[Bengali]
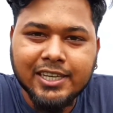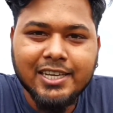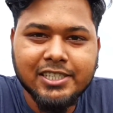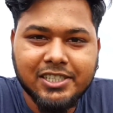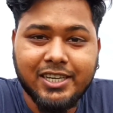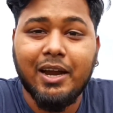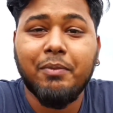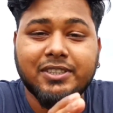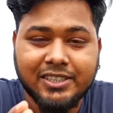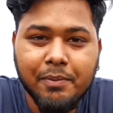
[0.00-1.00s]
সেই জিনিসটাকে
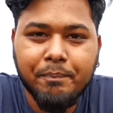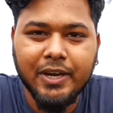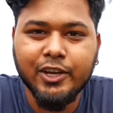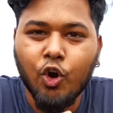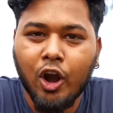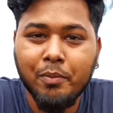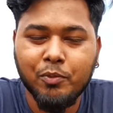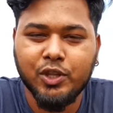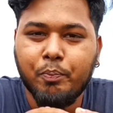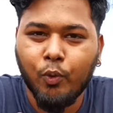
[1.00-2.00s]
আমরা সিম্পলি ঘরের
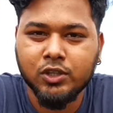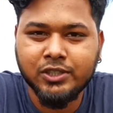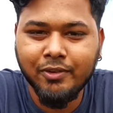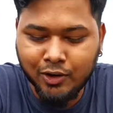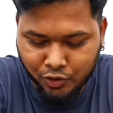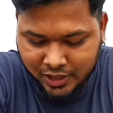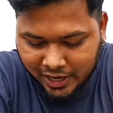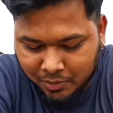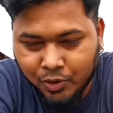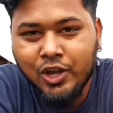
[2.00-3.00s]
মধ্যে পসিবল করে
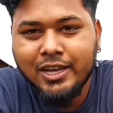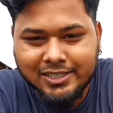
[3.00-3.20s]
দেখাবো